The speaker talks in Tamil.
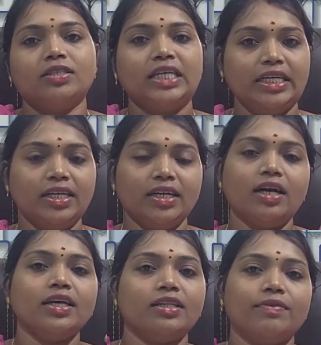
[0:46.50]

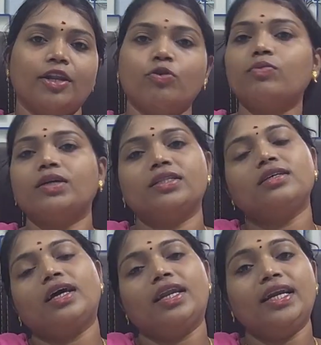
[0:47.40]
ஜென்ரலாக இது வரைக்கும் வந்து
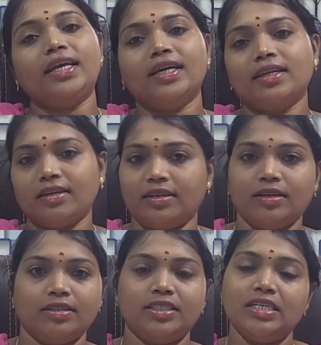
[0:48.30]
எர்லியர்
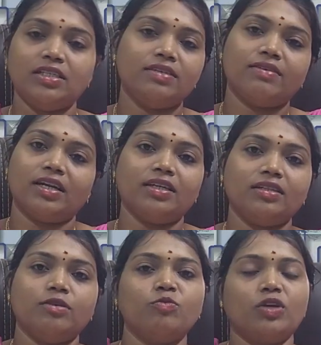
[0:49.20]
ஜிஎஸ்டி
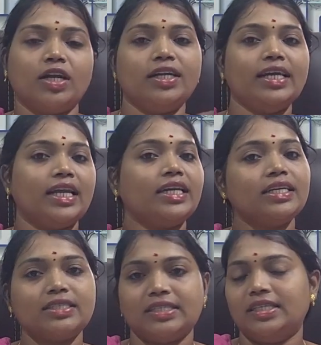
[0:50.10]
வர்றதுக்கு முன்னாடி
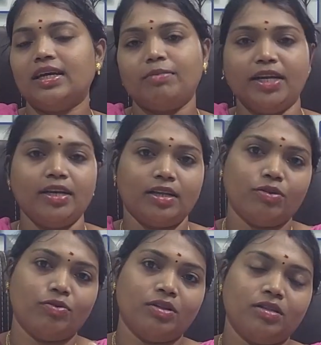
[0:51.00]
எலக்ட்ரிசிட்டி
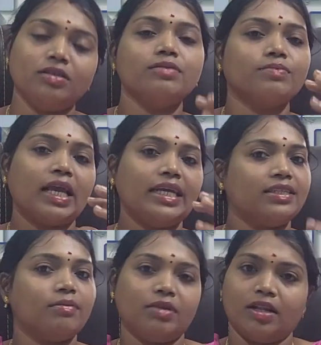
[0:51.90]
அப்படின்றது வந்து
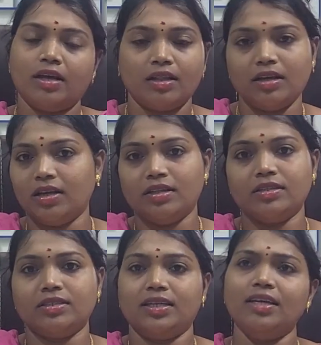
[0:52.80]
எக்ஸம்ட்ரதாக தான்
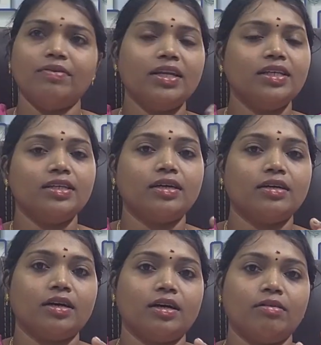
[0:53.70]
இருந்துச்சு ஈவன் இன்
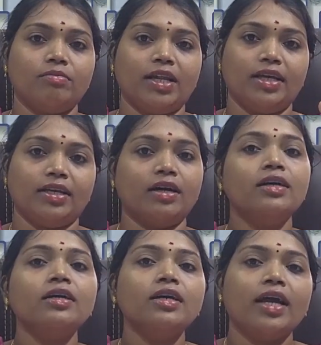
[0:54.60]
லைக்
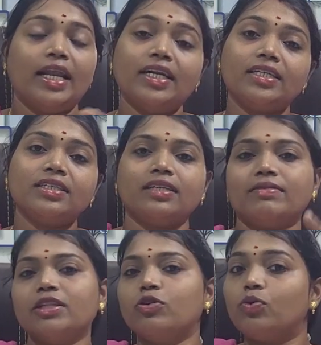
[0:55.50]
எலக்ட்ரிசிட்டி
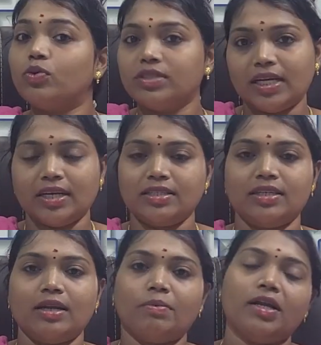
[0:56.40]
வந்து கூட்ஸாக
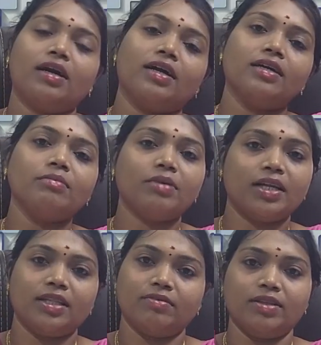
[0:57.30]
கன்சிடர் பண்ணாங்க பட்
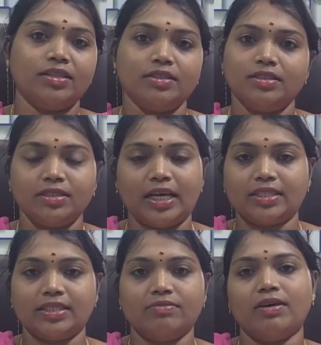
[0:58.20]
அதுக்கு வந்து
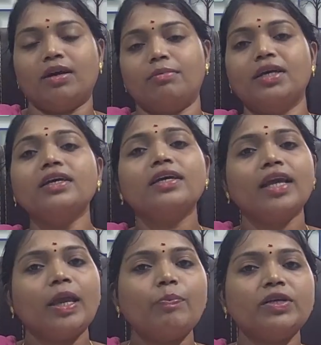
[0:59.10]
டேக்ஸஸ் வராமல்
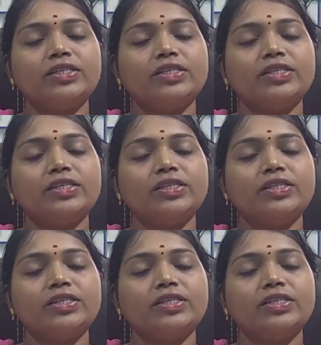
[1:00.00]
இப்போ